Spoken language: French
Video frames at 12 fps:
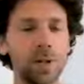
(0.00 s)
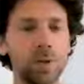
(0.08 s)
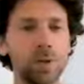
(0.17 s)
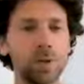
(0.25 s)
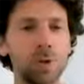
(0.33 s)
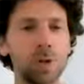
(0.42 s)
de
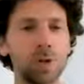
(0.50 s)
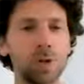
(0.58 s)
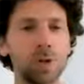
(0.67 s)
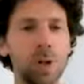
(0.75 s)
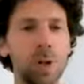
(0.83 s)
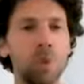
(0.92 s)

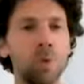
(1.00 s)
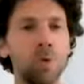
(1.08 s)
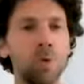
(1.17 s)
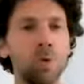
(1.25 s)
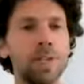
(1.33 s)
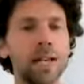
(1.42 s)
conscience
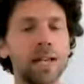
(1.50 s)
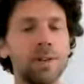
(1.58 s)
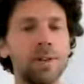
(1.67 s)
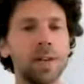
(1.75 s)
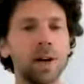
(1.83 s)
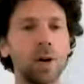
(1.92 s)
plus
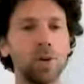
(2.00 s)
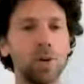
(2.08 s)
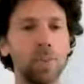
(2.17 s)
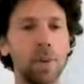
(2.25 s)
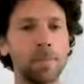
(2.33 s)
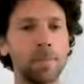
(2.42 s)
élevés en
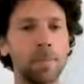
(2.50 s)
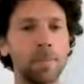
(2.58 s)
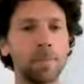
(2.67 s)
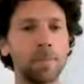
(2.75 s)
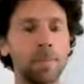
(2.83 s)
nous-mêmes,